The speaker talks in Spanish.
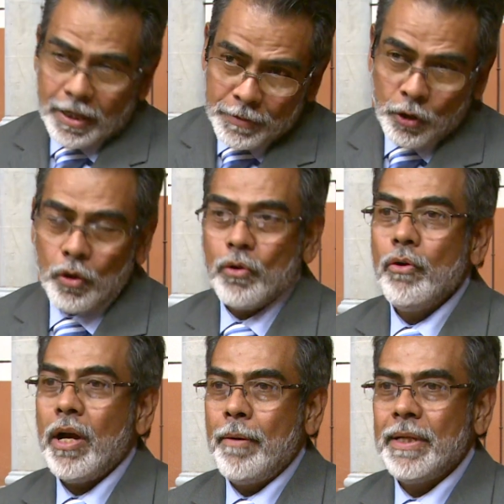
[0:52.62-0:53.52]

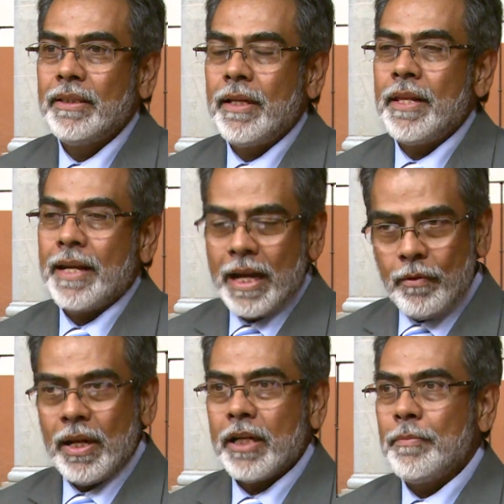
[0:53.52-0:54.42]
criminólogo, haberse
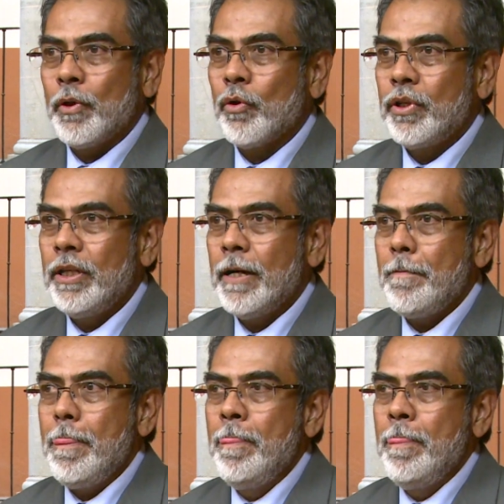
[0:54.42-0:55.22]
dedicado a la criminología,